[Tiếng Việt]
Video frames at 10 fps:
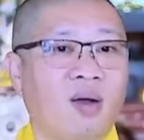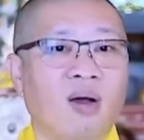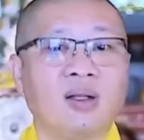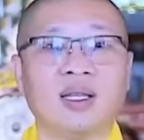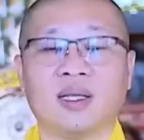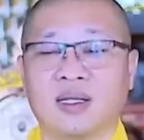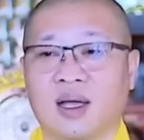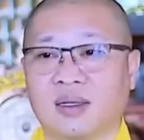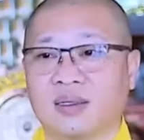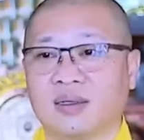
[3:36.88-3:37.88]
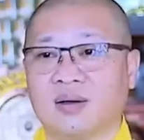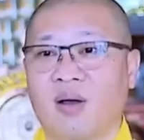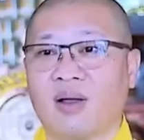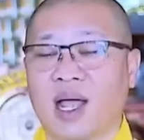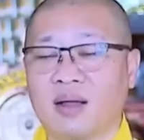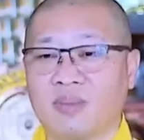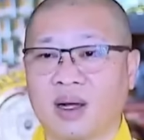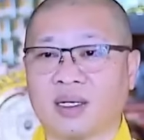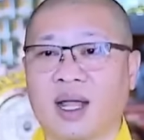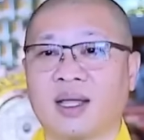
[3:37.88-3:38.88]
có tiền nhân, có các
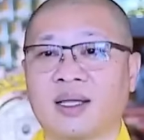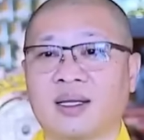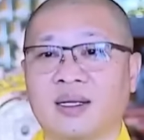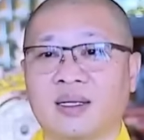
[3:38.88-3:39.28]
bậc thầy